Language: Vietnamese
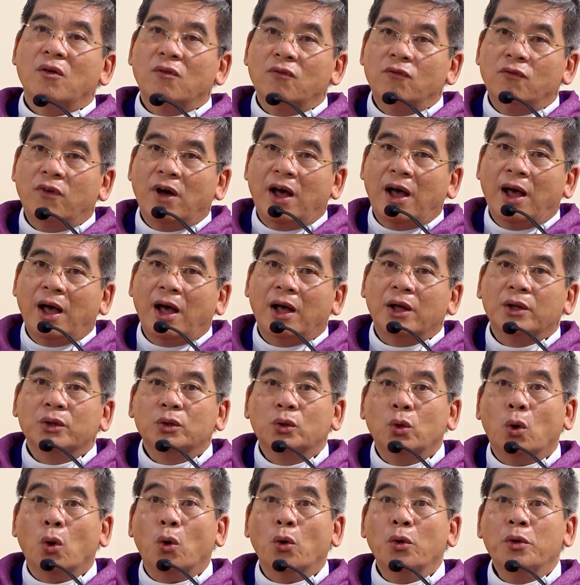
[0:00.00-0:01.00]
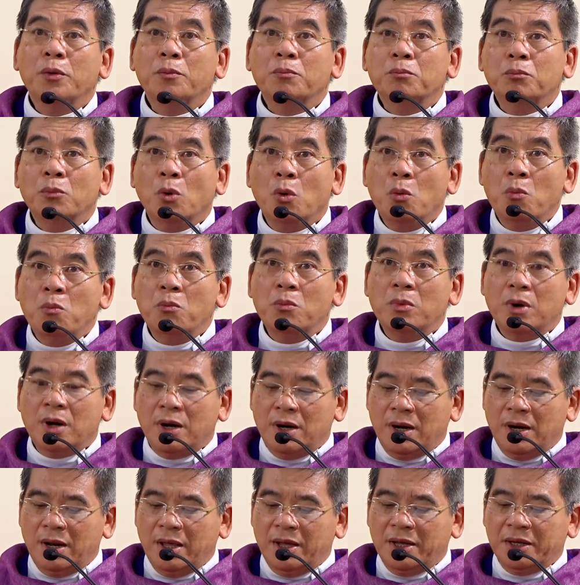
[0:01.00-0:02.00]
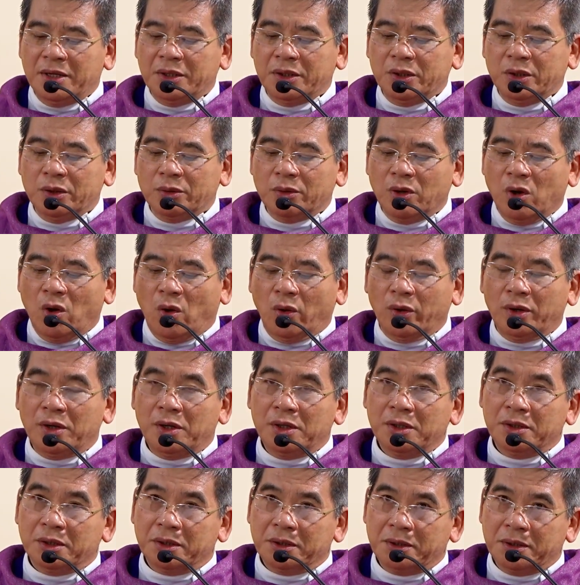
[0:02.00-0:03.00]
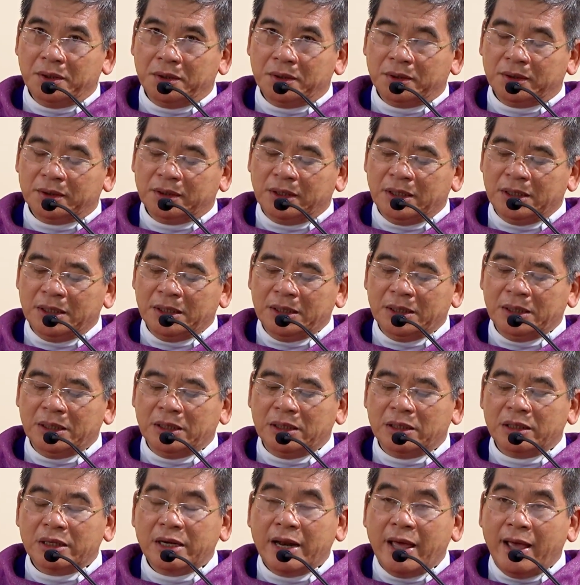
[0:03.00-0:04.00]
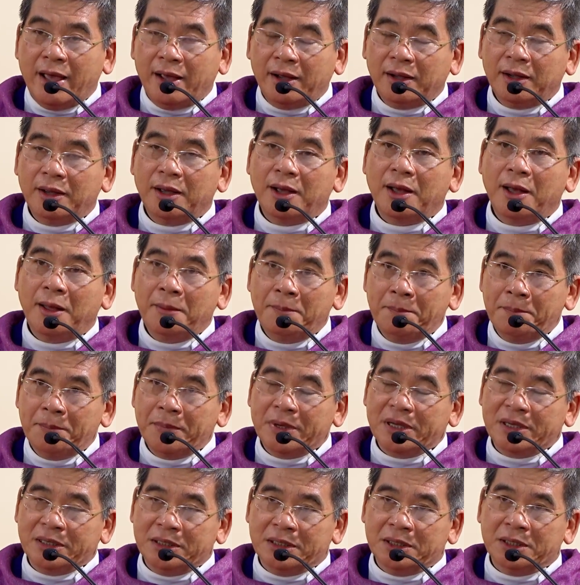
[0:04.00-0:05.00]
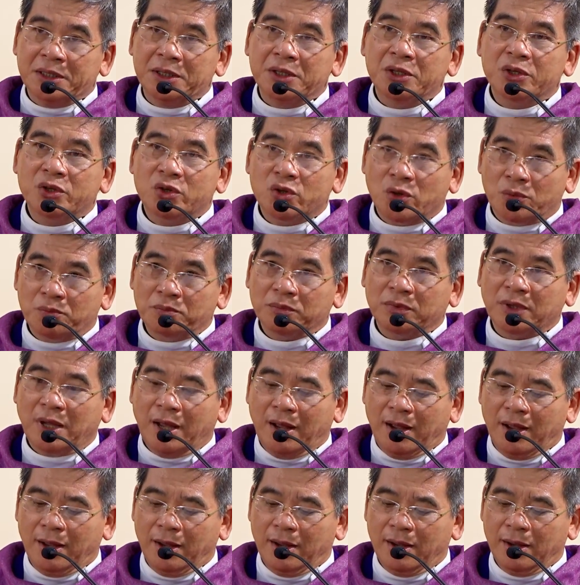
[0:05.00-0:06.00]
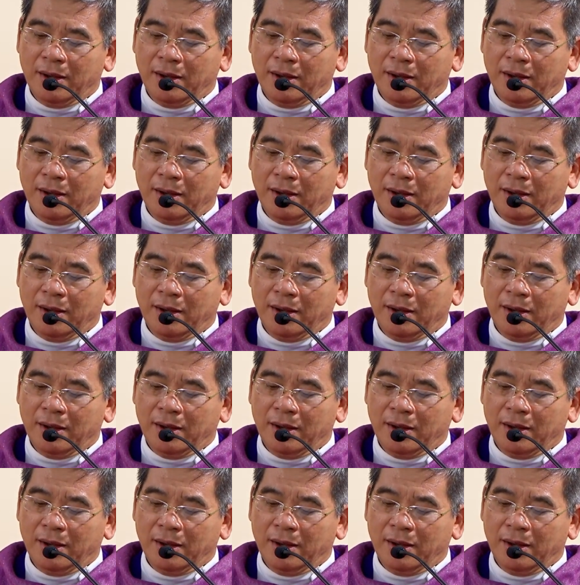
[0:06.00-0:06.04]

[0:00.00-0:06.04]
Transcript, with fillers: và thổi bùng lên ngọn lửa đức tin đang âm ỉ trong ta.